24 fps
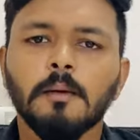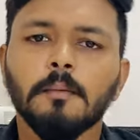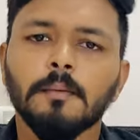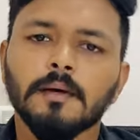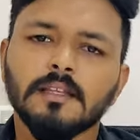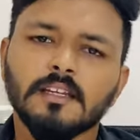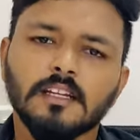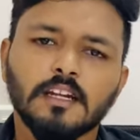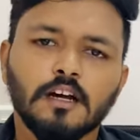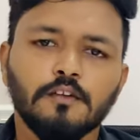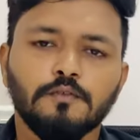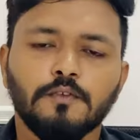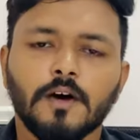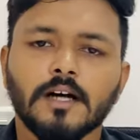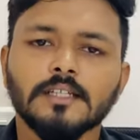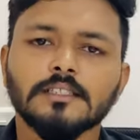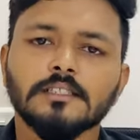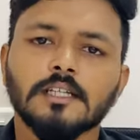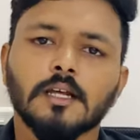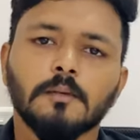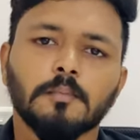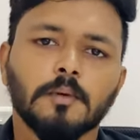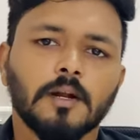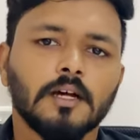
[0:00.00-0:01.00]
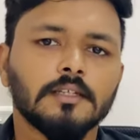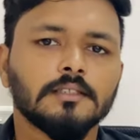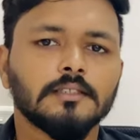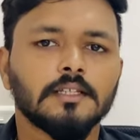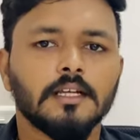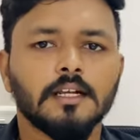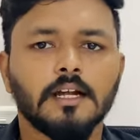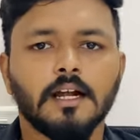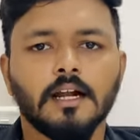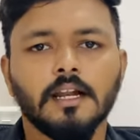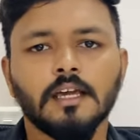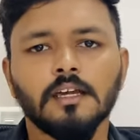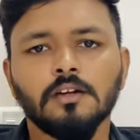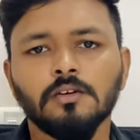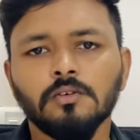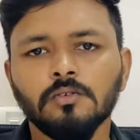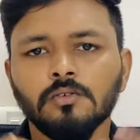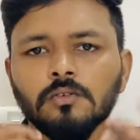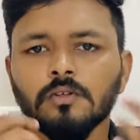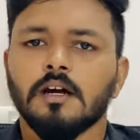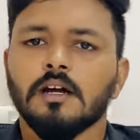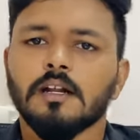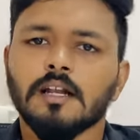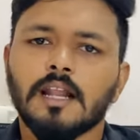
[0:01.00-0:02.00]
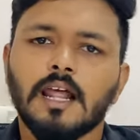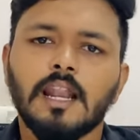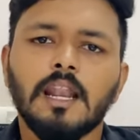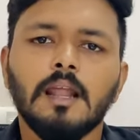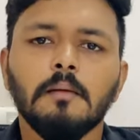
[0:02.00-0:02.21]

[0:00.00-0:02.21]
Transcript: பார்த்தீங்கன்னா ஃபாஸ்டர் ப்ராசஸர் கிடைக்கும் நல்ல